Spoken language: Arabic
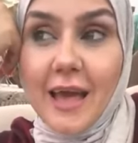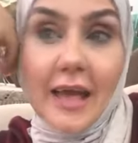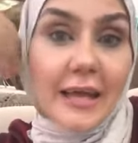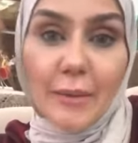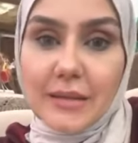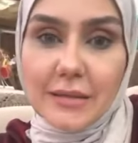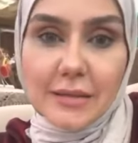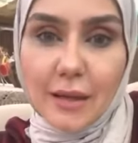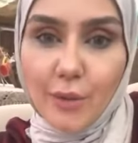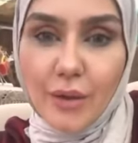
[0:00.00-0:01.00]
اعجابات
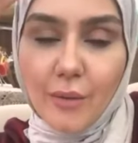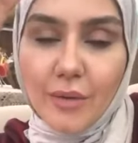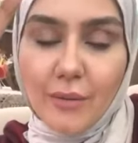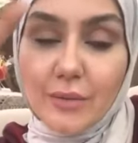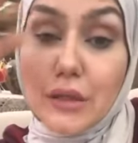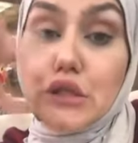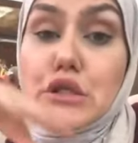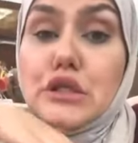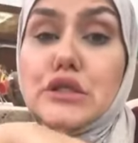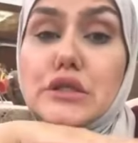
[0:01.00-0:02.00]
كتيرة قوي قوي قوي ناس
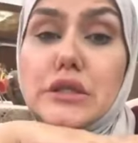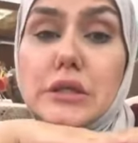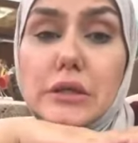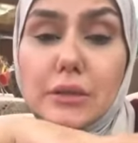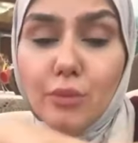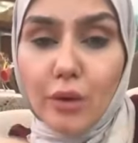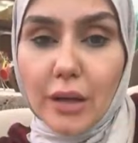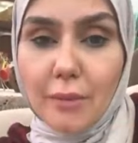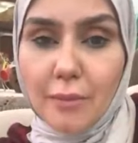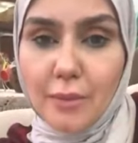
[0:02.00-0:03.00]
كتير
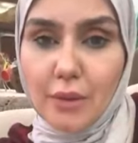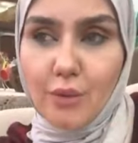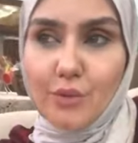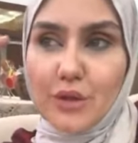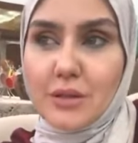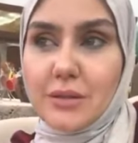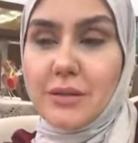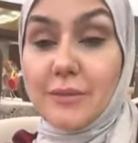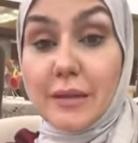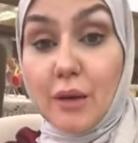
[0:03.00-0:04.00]
معجبة بيك وناس
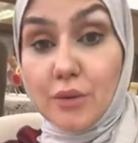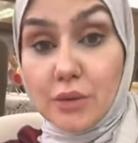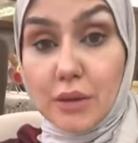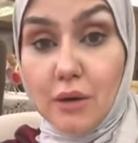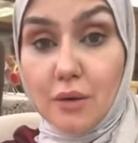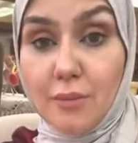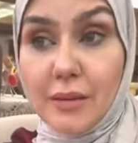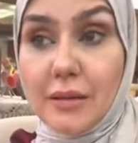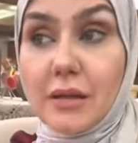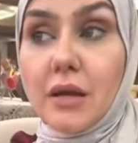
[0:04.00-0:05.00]
كتير بتحاول تتقرب
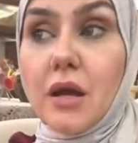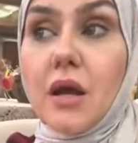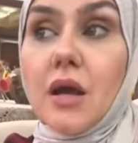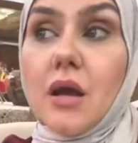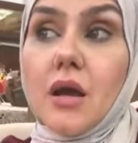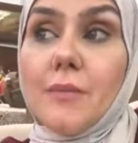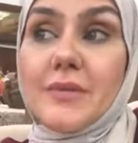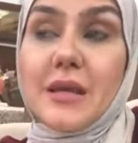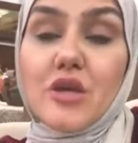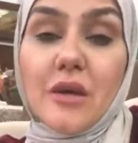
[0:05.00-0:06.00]
منك
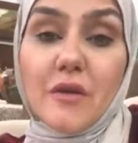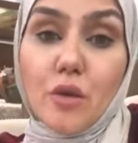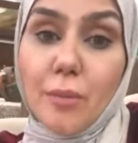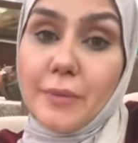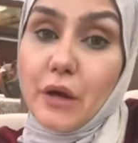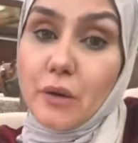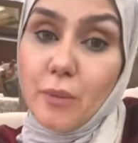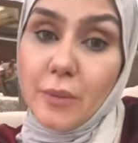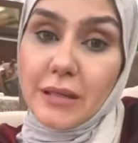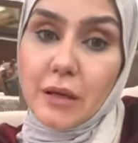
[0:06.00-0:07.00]
بس انا شايفه انهم
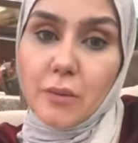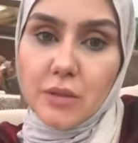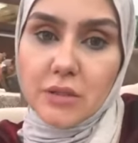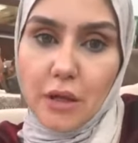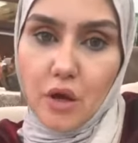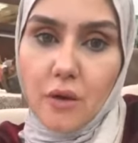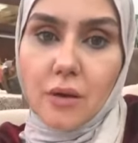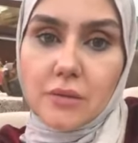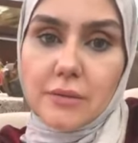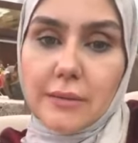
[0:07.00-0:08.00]
بتقربوا منك لمصلحه
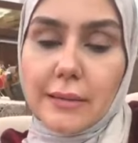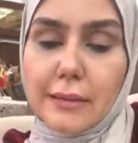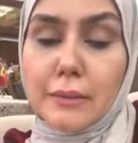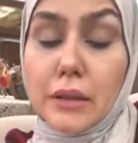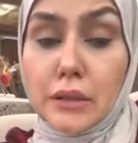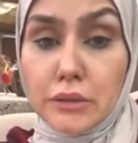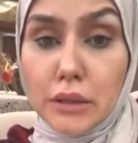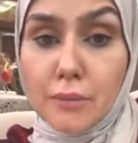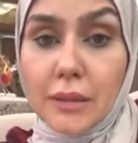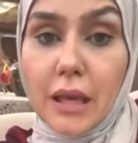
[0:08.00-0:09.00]
اكتر يعني
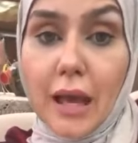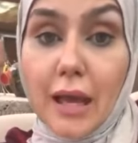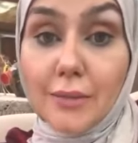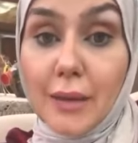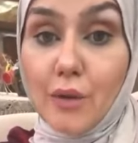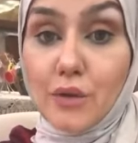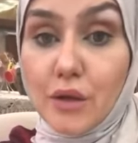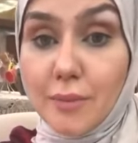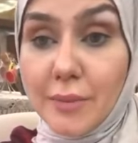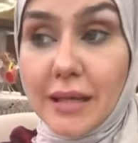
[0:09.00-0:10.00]
احذر من اي حد بيحاول
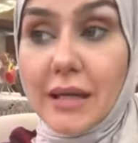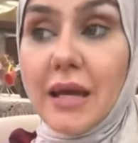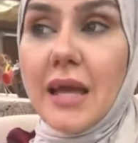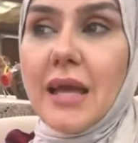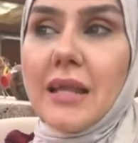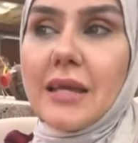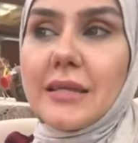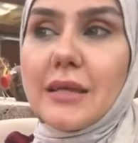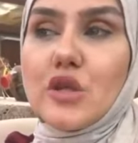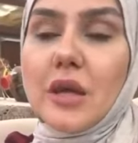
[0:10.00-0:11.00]
يتقرب منك
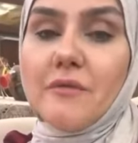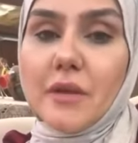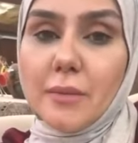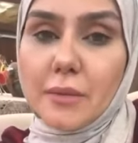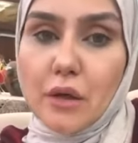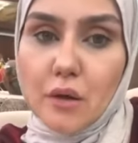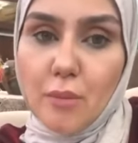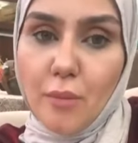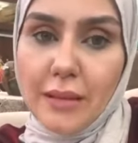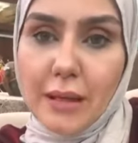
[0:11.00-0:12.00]
لان انا شايفه اللي
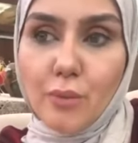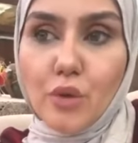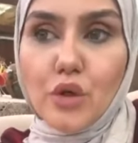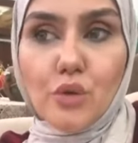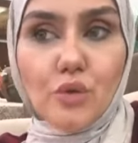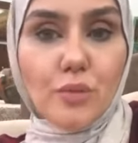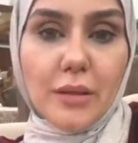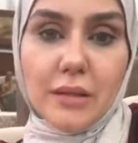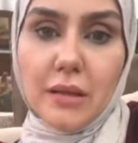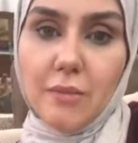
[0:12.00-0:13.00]
بيتقربوا منك ممكن يكونوا
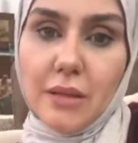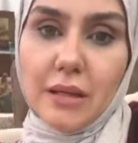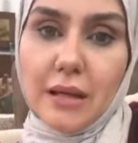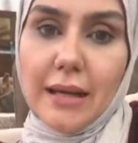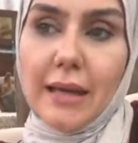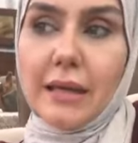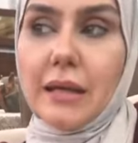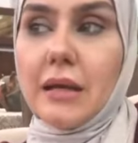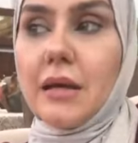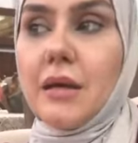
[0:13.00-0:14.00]
محتاجين منك
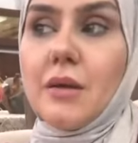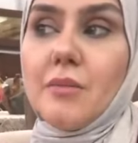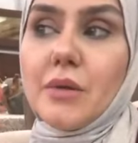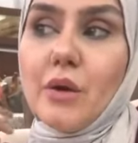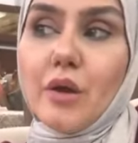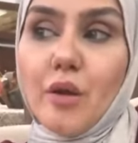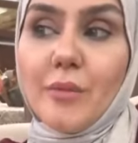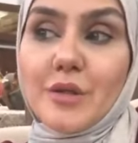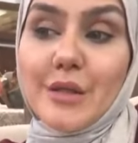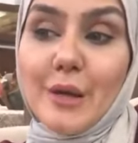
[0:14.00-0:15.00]
حاجه بيدوروا على
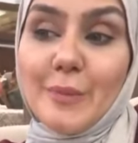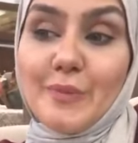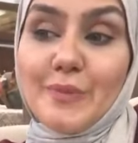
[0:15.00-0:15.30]
المصلحه